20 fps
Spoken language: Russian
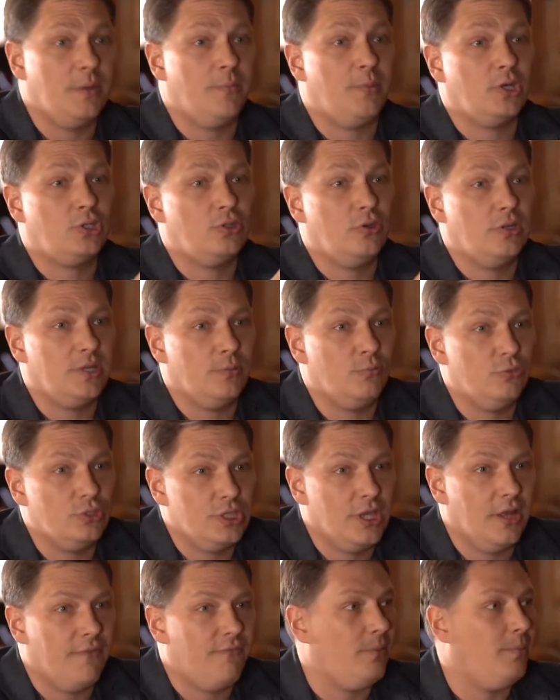ты прошел
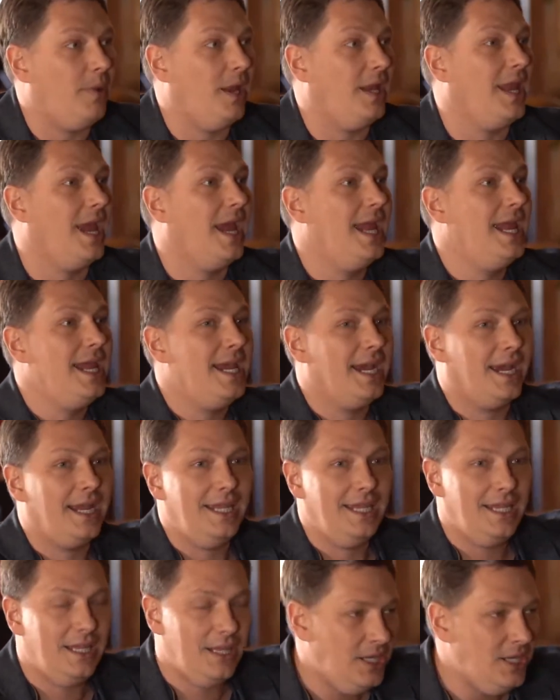таможенное оформление.
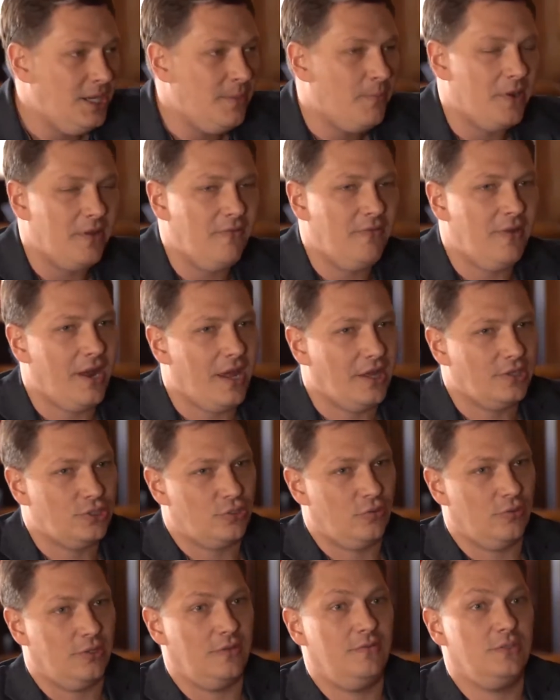И не проверяет,
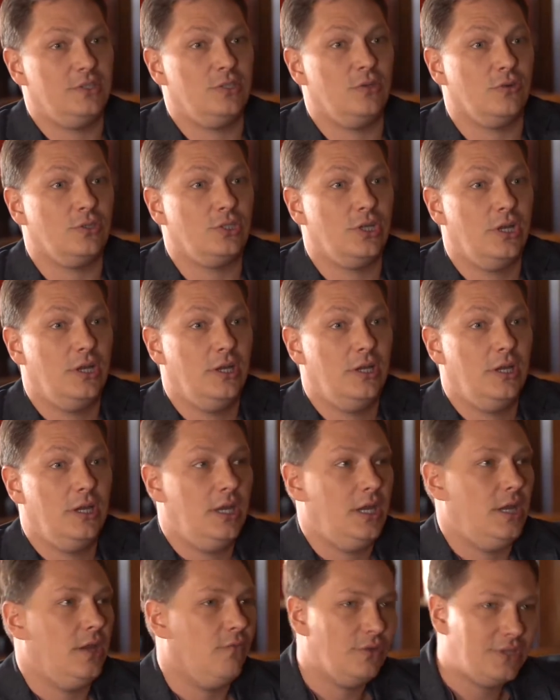что ты везешь.
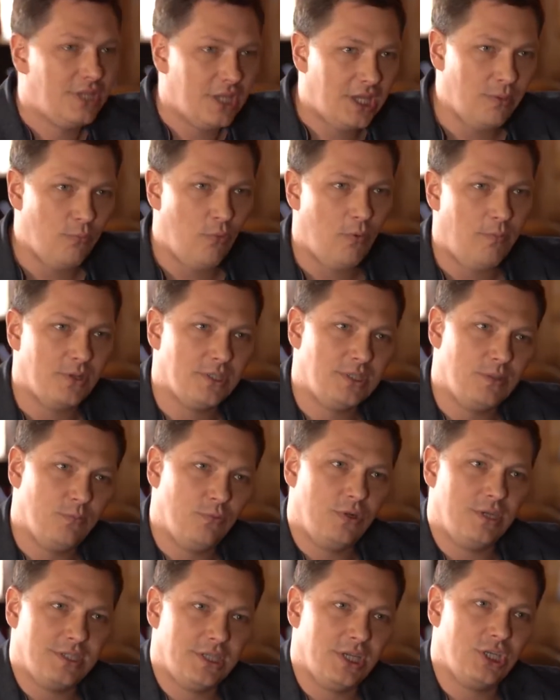Вот таким образом
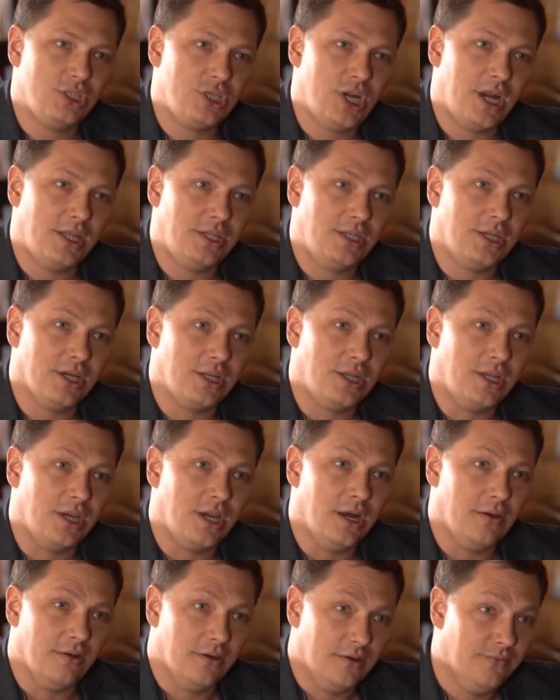у нас заезжает
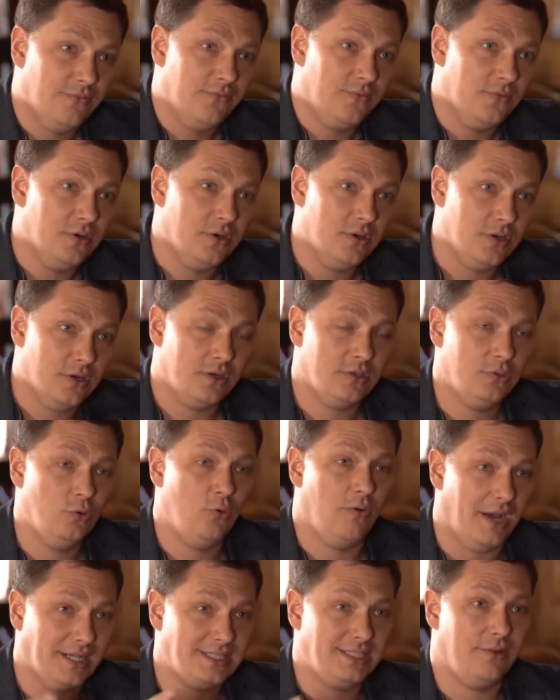техника в
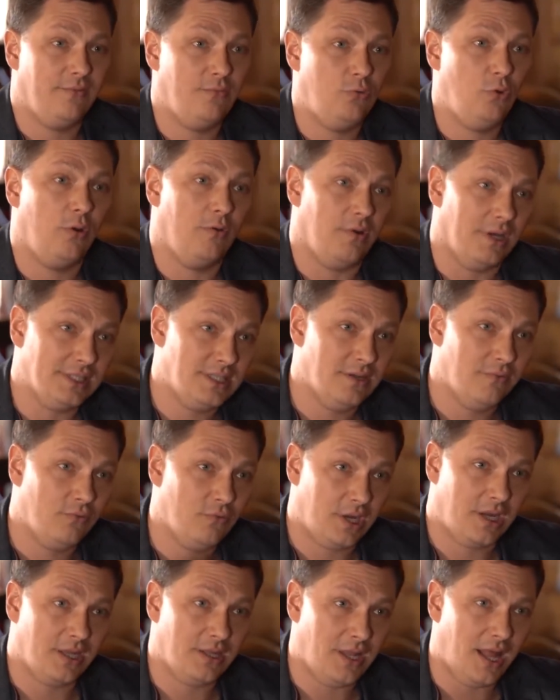ну, основной,
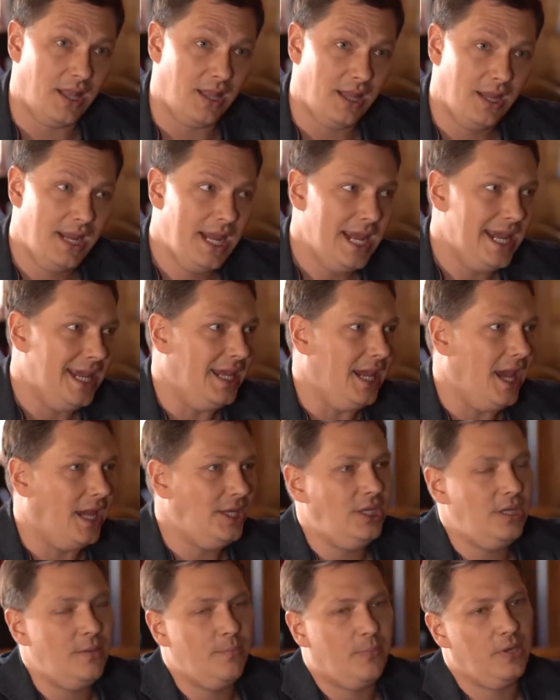основной канал, и
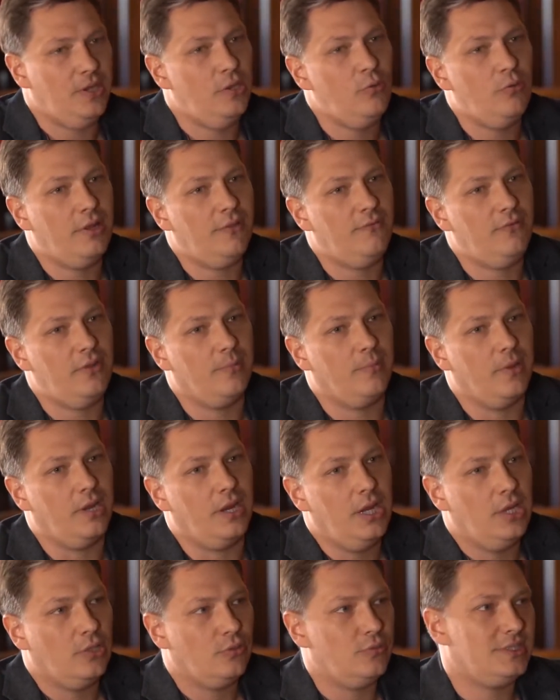они не, неуловимы.
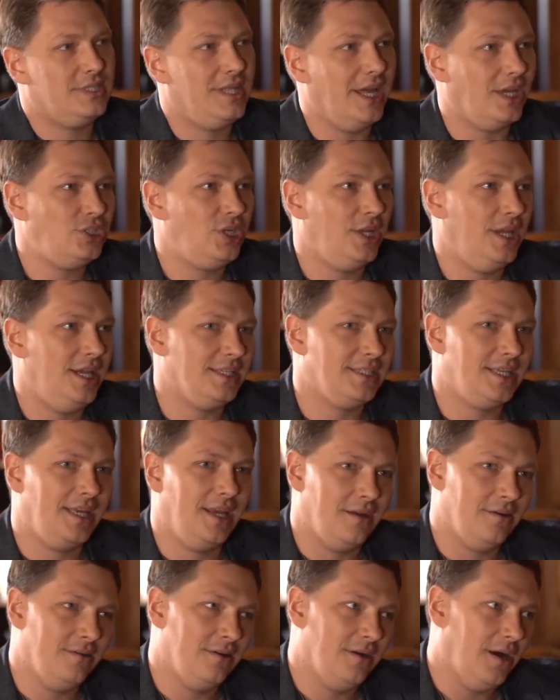То есть даже
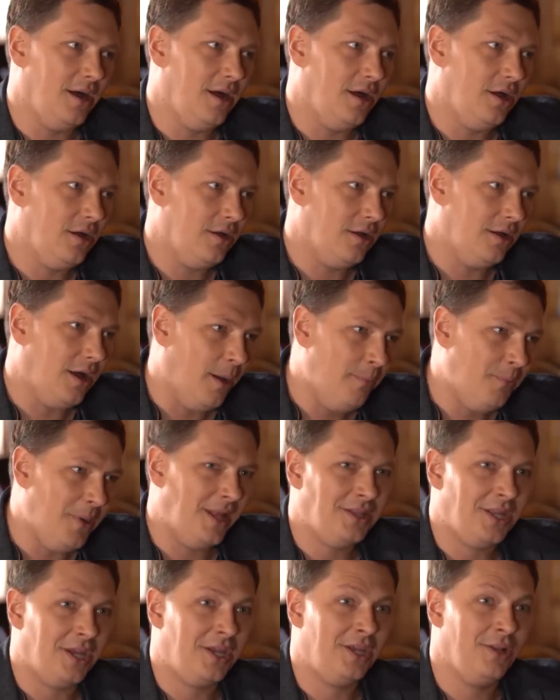если, э,
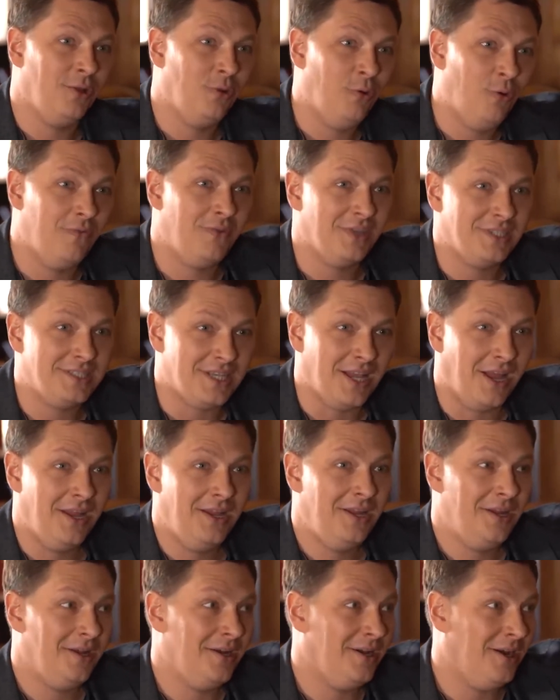опять-таки, ловится
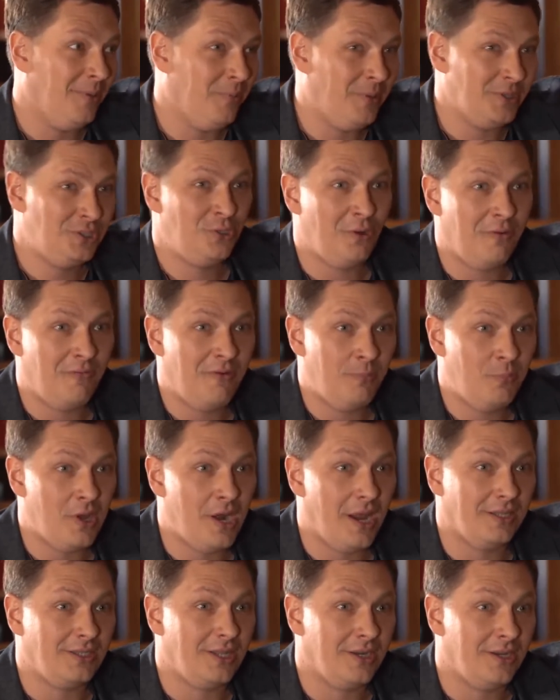э, почтовый
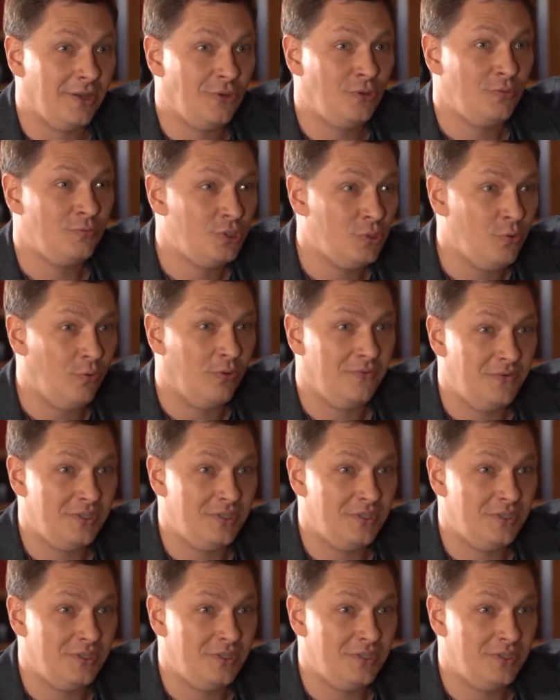оператор на том, что он